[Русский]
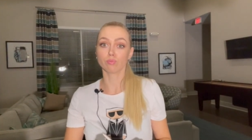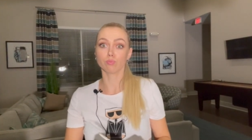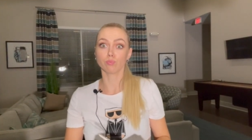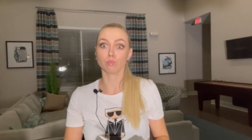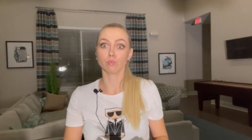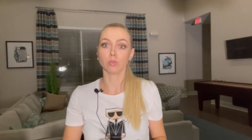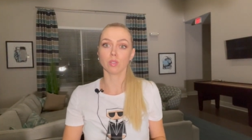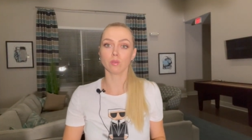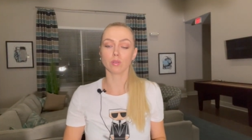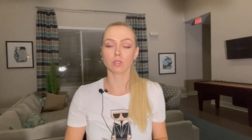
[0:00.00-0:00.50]

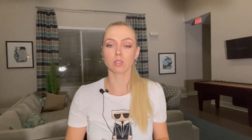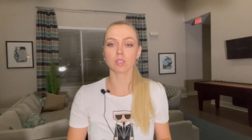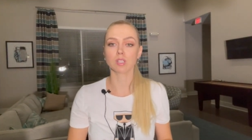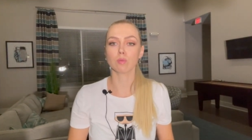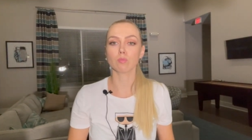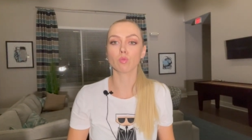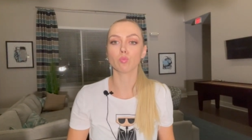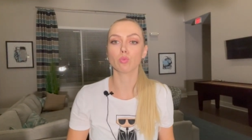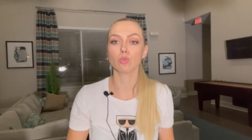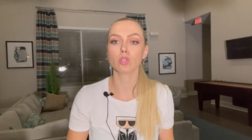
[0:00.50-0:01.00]
наверное,
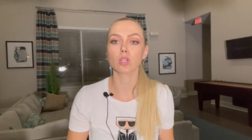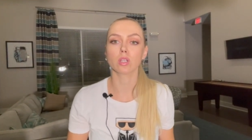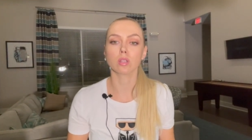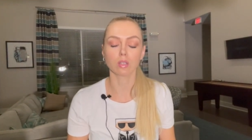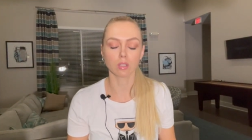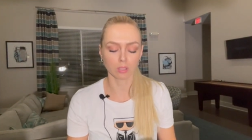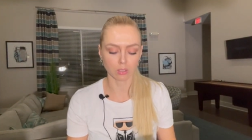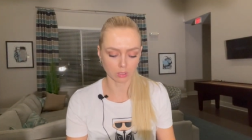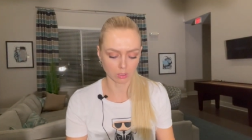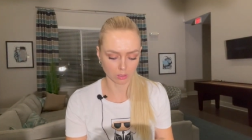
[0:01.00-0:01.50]
самый
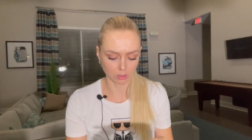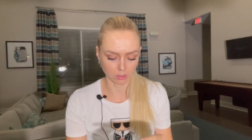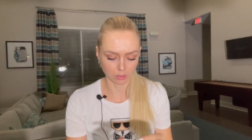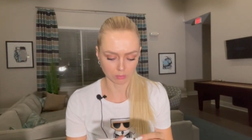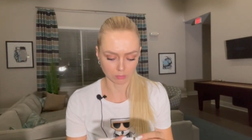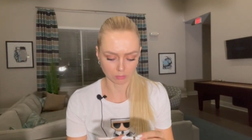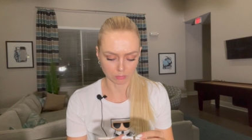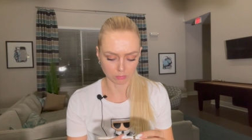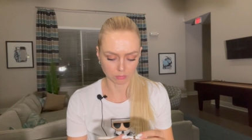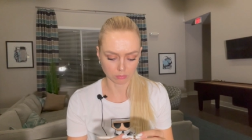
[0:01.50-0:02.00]
бюджетный
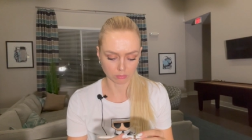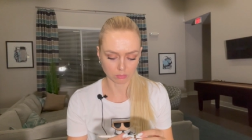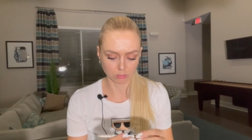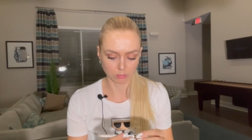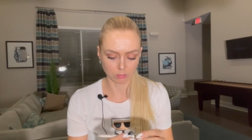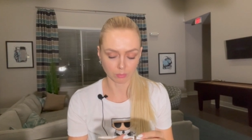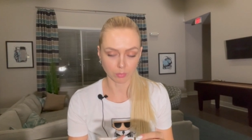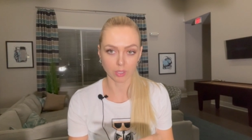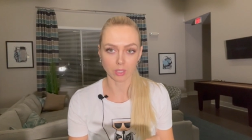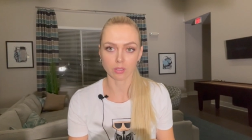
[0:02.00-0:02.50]
эм,
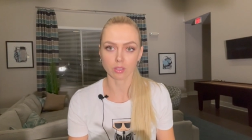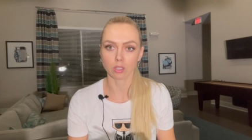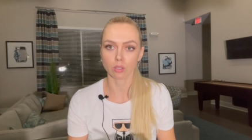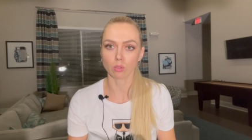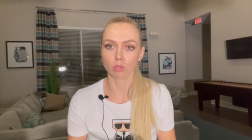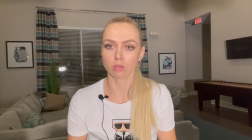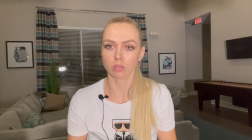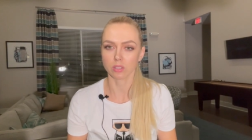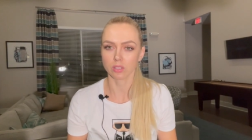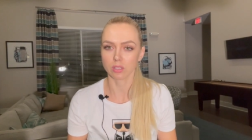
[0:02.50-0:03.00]
бренд,
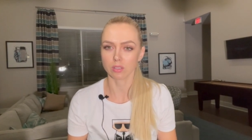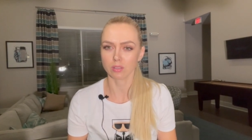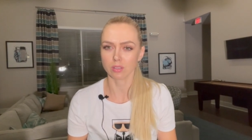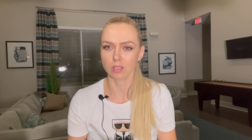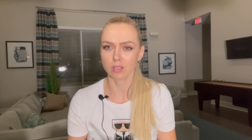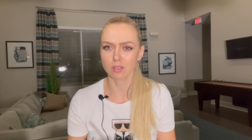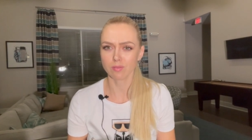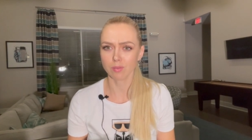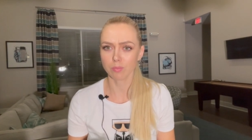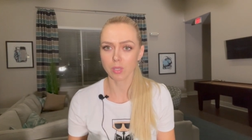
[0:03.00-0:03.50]
который здесь
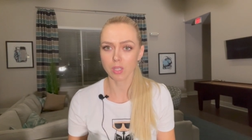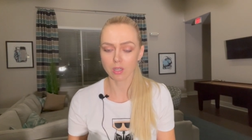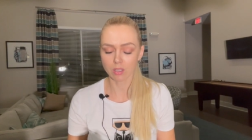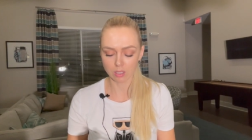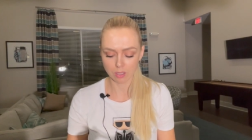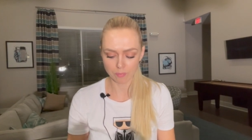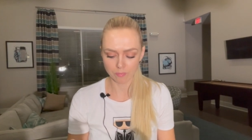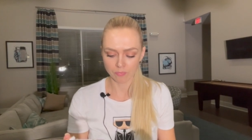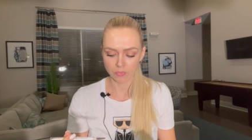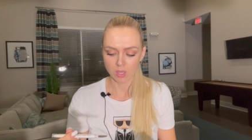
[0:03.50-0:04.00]
есть в
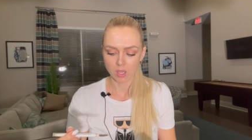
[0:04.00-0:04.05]
Америке.